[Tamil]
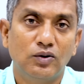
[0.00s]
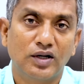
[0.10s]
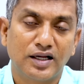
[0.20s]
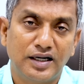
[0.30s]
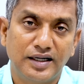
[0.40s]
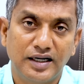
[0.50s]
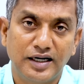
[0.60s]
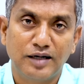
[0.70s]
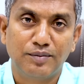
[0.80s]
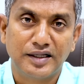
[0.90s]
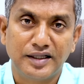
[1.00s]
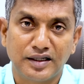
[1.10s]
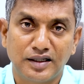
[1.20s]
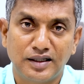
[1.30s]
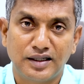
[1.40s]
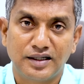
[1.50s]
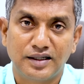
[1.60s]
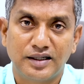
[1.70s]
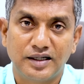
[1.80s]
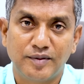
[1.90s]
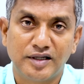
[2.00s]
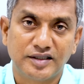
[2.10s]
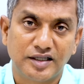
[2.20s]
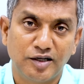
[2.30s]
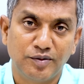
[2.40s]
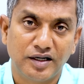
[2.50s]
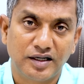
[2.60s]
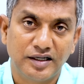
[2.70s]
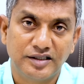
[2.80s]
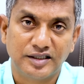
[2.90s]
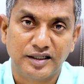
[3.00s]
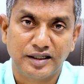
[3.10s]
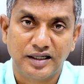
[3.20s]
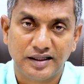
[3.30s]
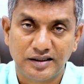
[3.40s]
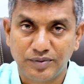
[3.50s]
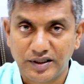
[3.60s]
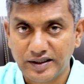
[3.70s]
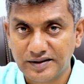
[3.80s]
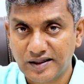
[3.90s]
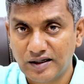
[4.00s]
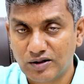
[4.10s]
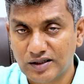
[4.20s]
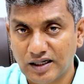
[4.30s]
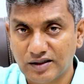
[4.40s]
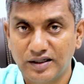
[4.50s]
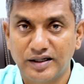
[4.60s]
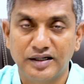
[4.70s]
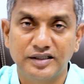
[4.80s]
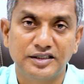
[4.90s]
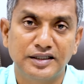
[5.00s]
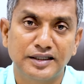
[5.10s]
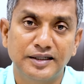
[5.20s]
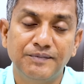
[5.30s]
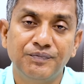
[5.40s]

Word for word: உலக நாடுகள் எல்லாம் பார்த்திங்கன்னா ஹமாஸை கடுமையாக கண்டித்தாங்க அதன் பிறகு இஸ்ரேலோட தாக்குதலையும் கண்டித்தாங்க